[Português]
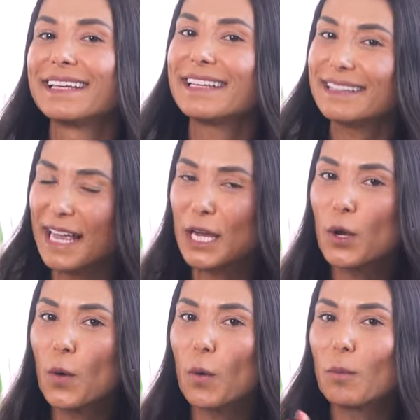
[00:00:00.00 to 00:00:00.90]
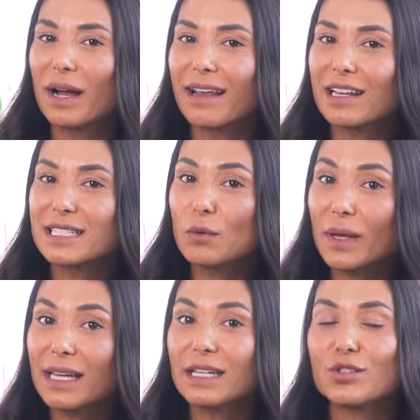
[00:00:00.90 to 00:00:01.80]
que tem uma relação
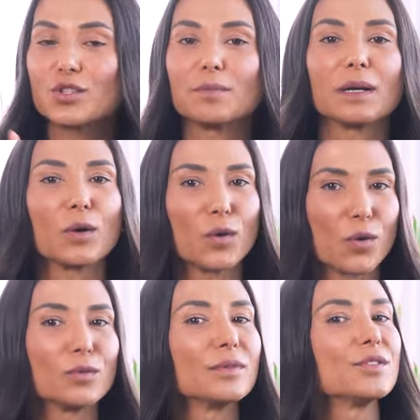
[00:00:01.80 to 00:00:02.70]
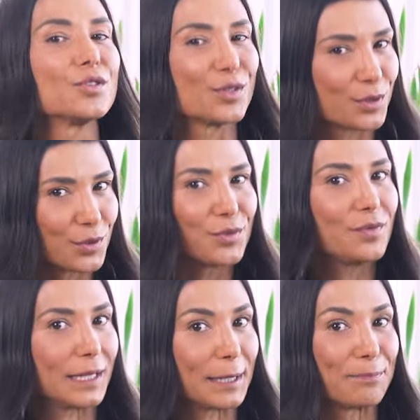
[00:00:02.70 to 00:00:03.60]
íntima com o estilo de
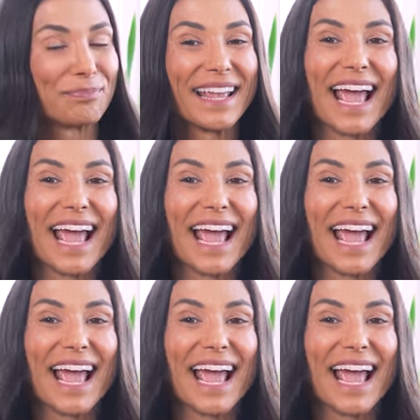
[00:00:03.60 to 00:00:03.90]
vida.